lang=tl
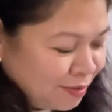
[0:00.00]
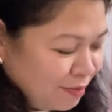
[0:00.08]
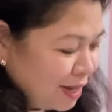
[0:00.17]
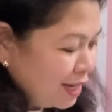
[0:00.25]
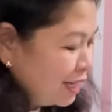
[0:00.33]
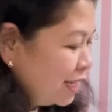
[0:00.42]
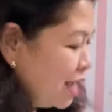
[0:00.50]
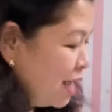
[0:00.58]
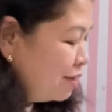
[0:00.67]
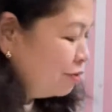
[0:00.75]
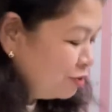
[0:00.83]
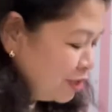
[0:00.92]
Para
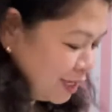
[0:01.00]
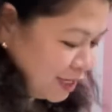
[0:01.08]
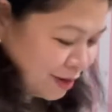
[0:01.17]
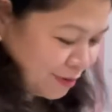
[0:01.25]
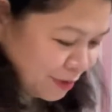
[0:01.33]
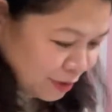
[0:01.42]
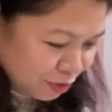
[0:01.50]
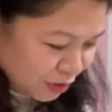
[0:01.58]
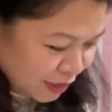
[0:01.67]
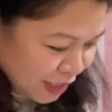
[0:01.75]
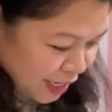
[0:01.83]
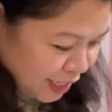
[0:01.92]
regalo ko na rin naman to sa
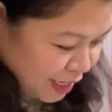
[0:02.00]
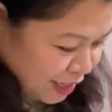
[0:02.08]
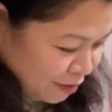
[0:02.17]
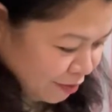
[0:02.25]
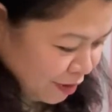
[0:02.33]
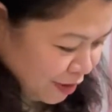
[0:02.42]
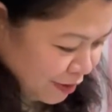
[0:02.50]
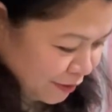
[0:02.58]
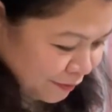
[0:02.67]
sarili ko eh.